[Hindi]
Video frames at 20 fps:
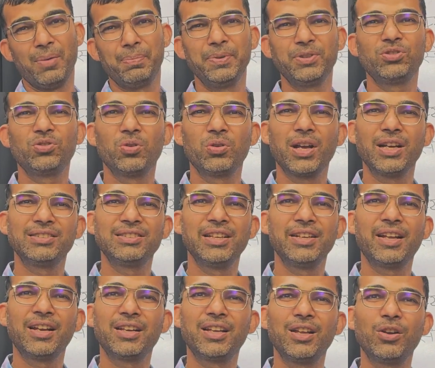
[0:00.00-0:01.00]
आप इसको
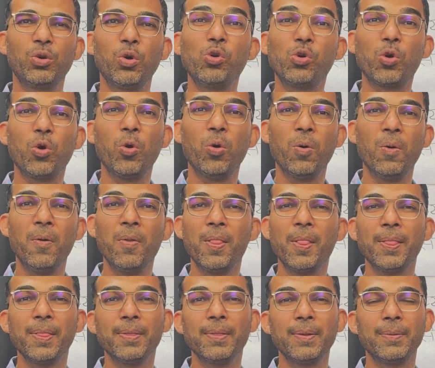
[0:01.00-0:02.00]
कैसे करके रोको
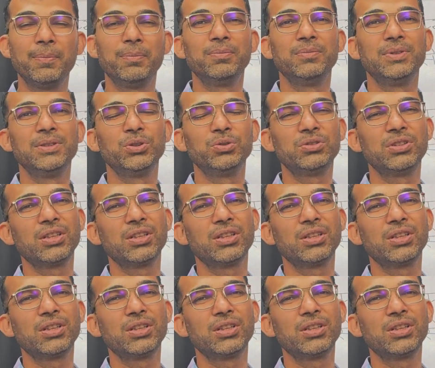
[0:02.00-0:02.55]
मैंने